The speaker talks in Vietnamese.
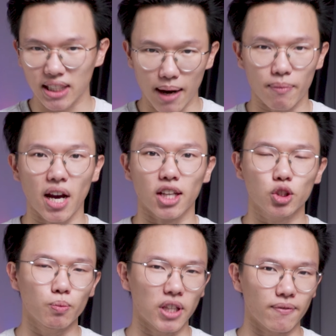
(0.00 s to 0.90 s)
giảm cả
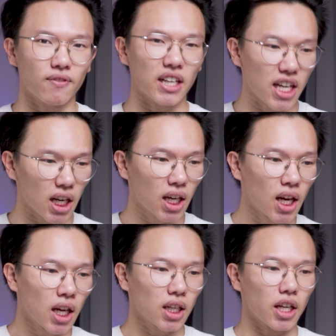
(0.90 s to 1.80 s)
xung nhịp và điện
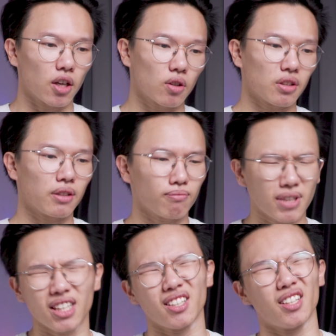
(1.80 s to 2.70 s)
để
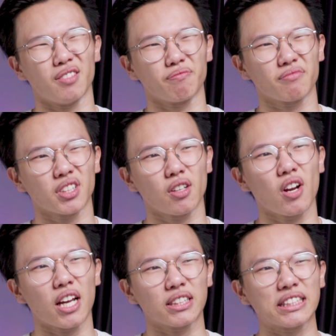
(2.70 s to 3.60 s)
bị
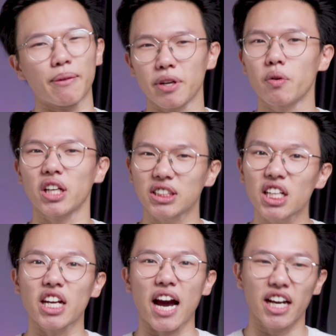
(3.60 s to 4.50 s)
gọi là giảm hiệu năng rất
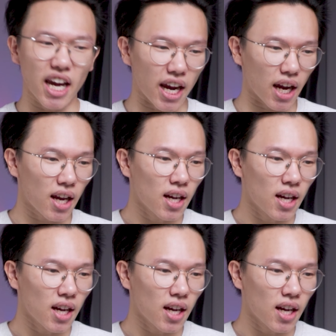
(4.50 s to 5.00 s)
là đáng kể.